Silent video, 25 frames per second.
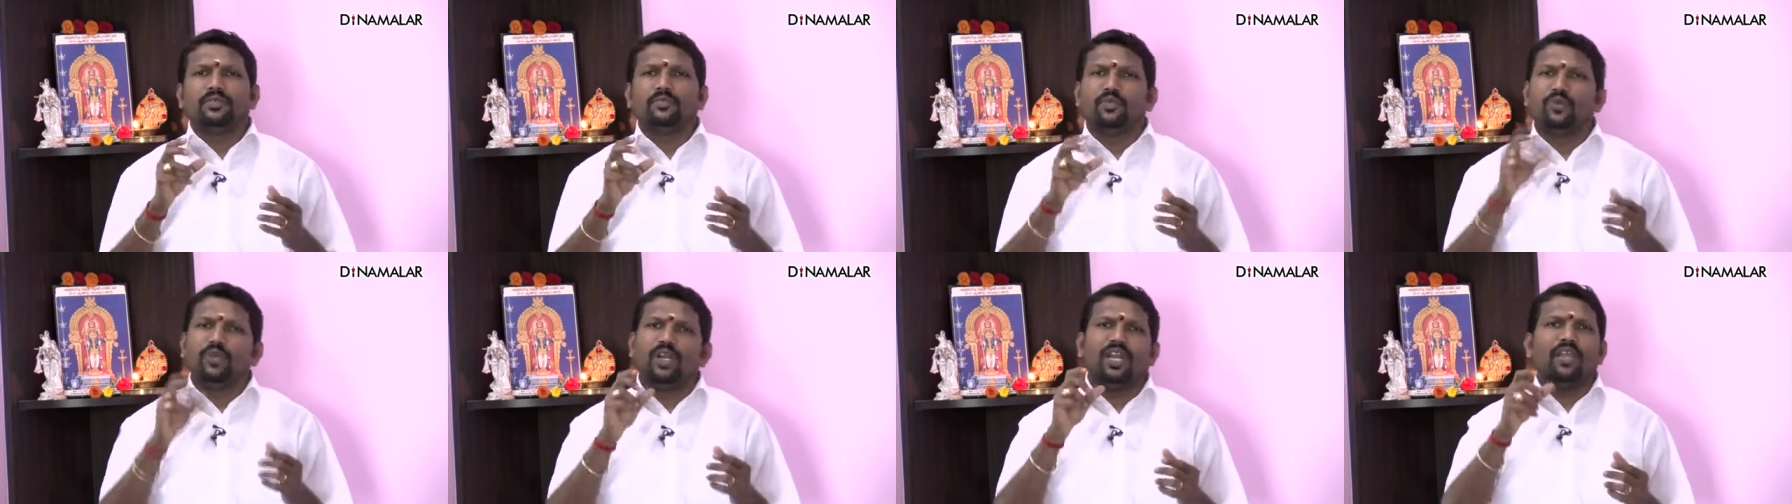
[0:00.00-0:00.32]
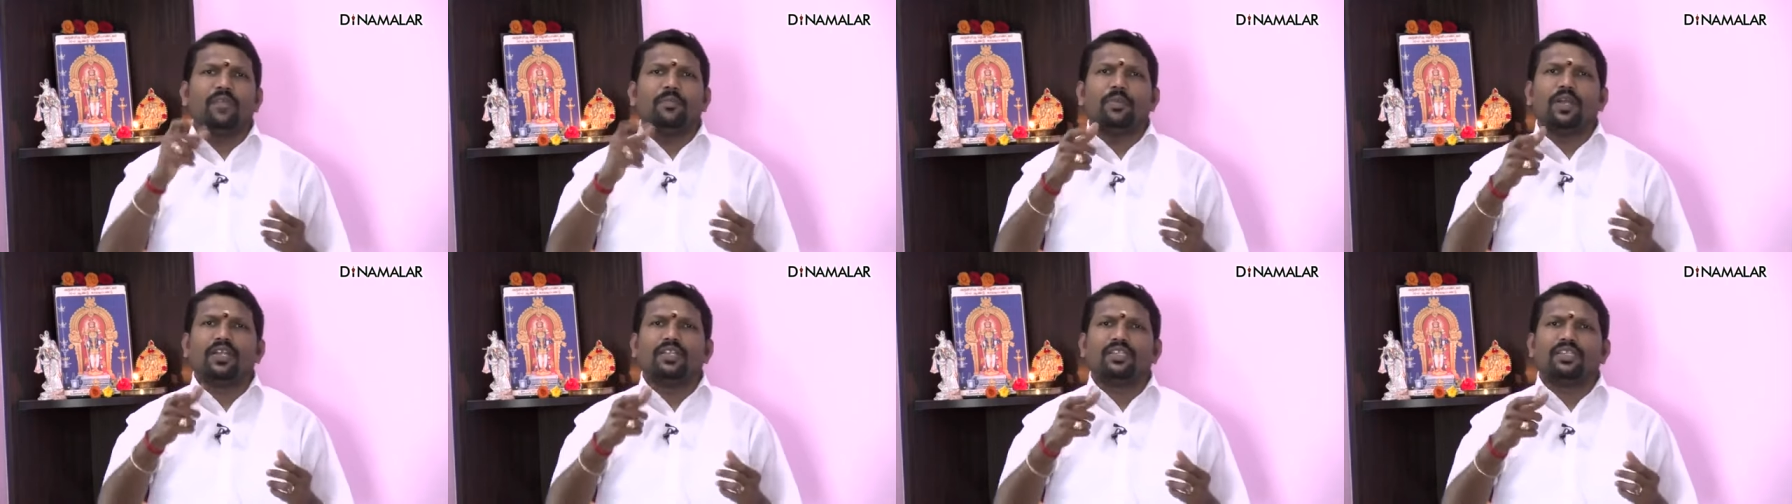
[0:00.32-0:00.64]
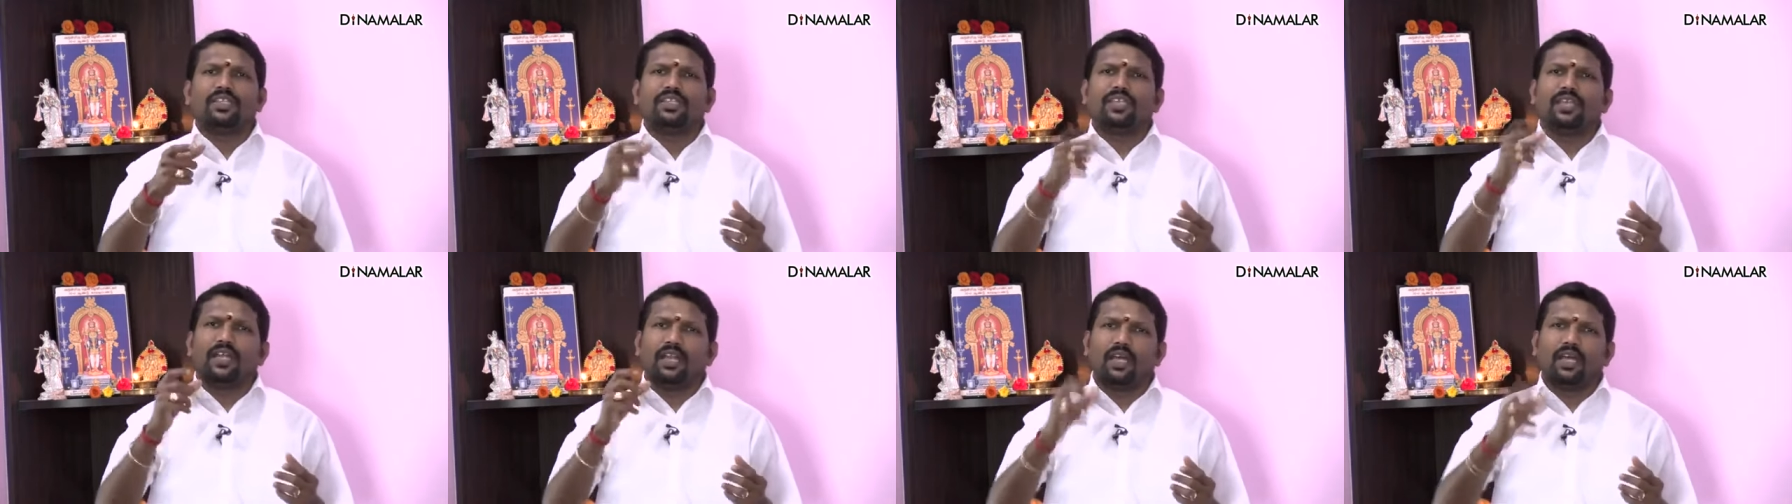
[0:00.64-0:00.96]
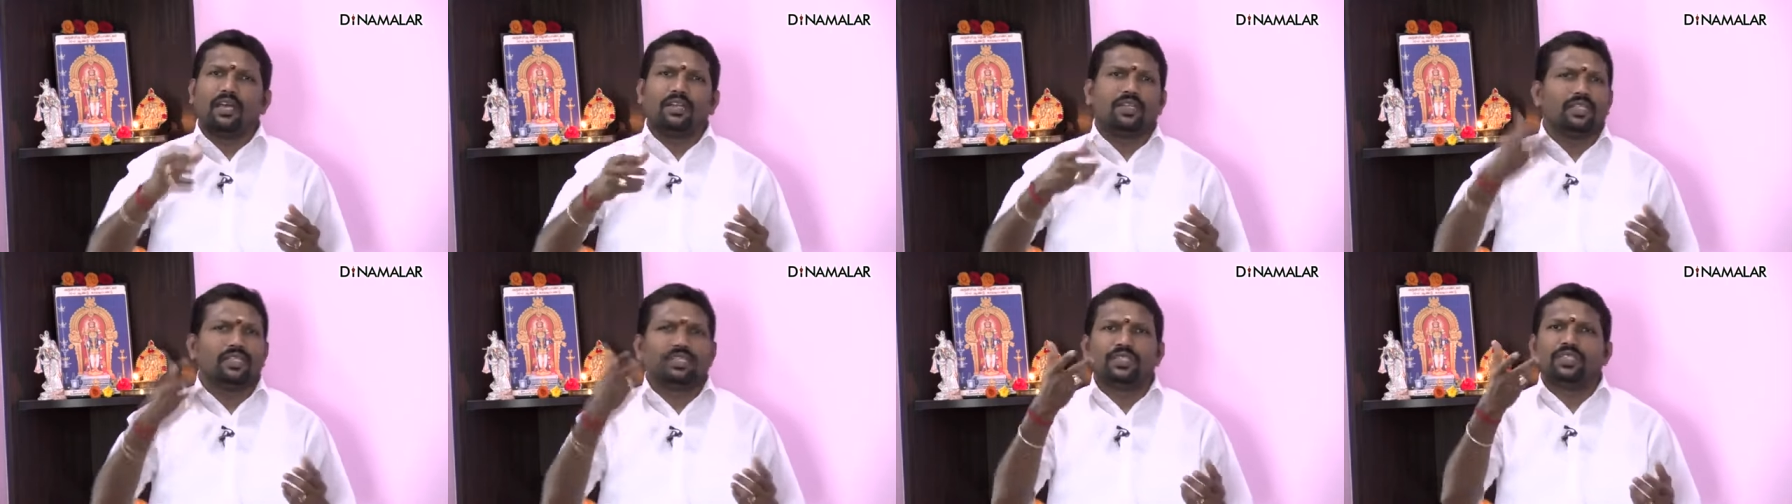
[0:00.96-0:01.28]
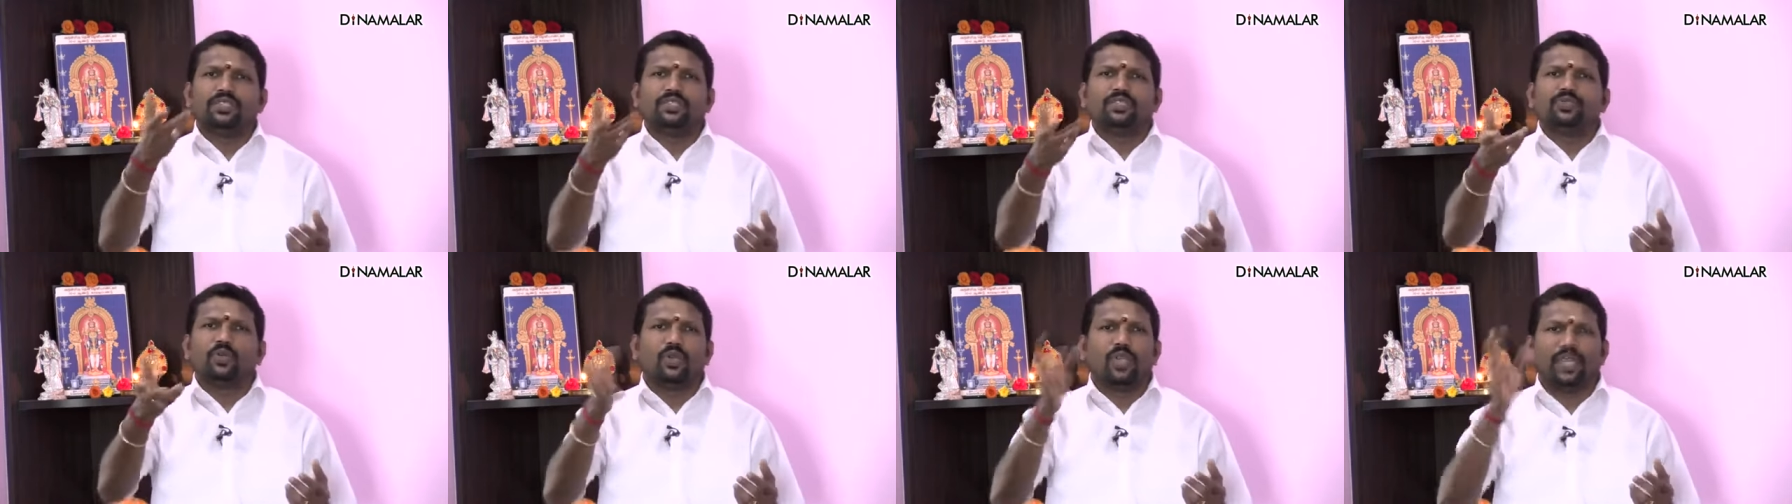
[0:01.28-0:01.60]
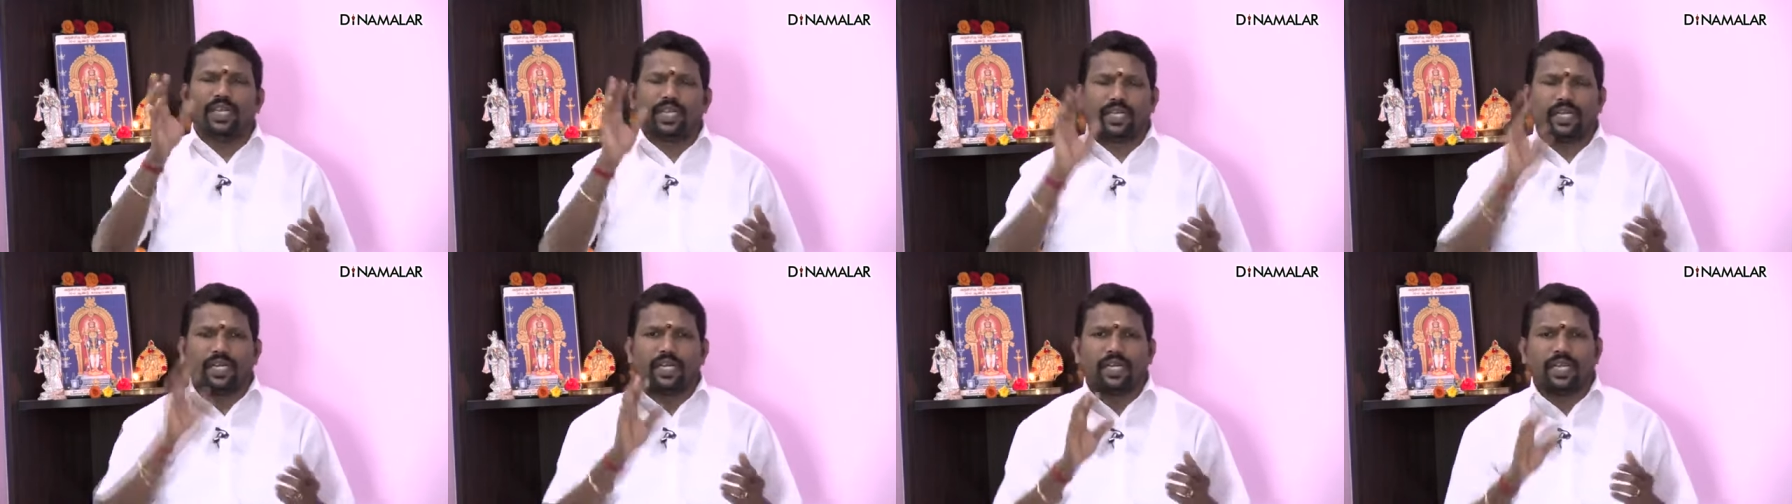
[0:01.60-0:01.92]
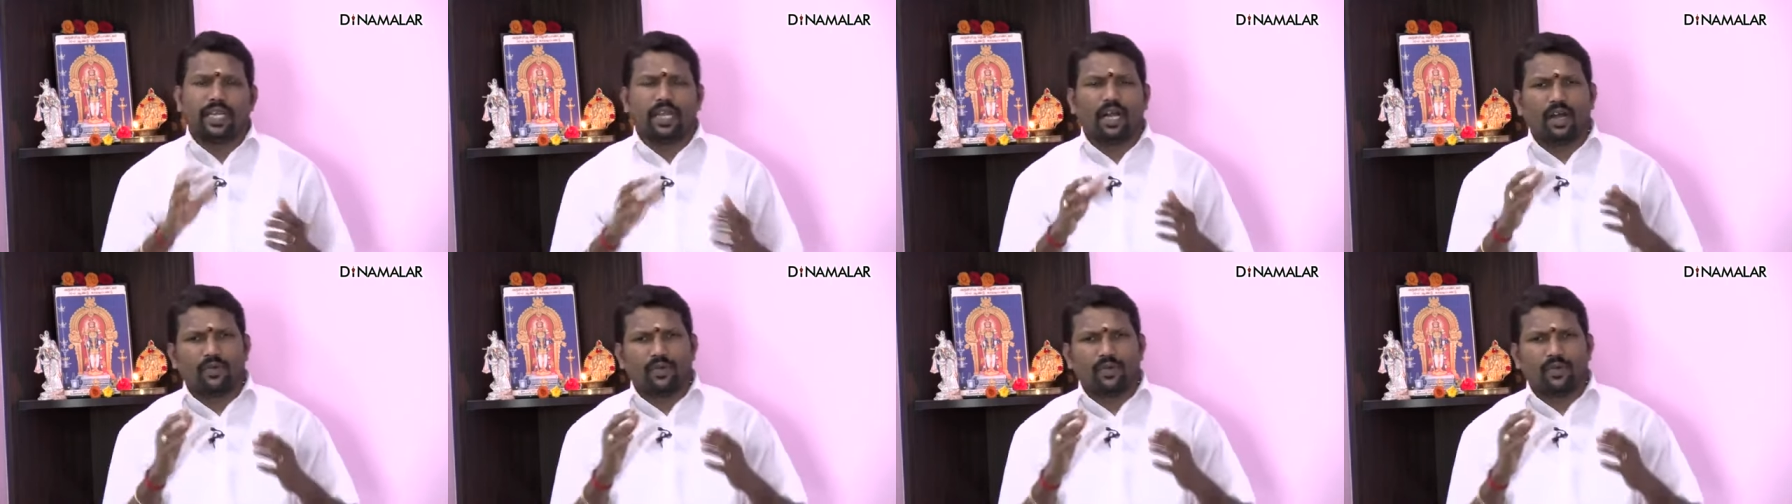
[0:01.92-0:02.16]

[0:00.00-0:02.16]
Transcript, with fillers: முன்னிலைப்படுத்தி எல்லாரும் சொல்லியிருக்காங்க